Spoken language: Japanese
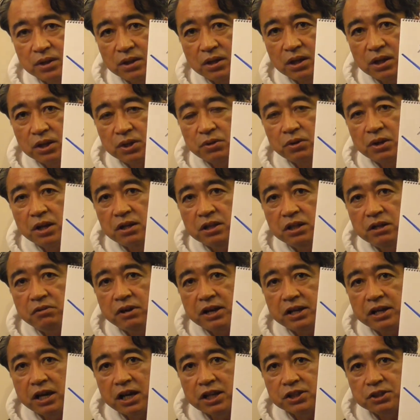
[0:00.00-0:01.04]
で去年2
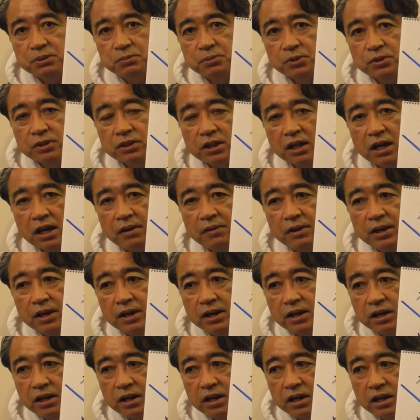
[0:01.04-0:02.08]
割8分打った
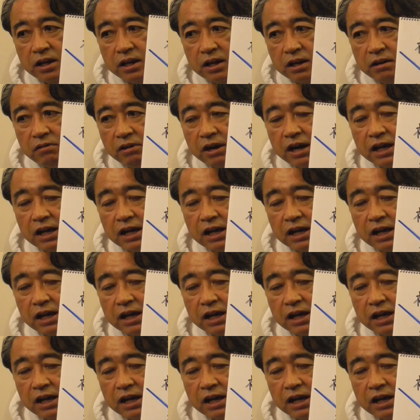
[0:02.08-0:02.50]
えー、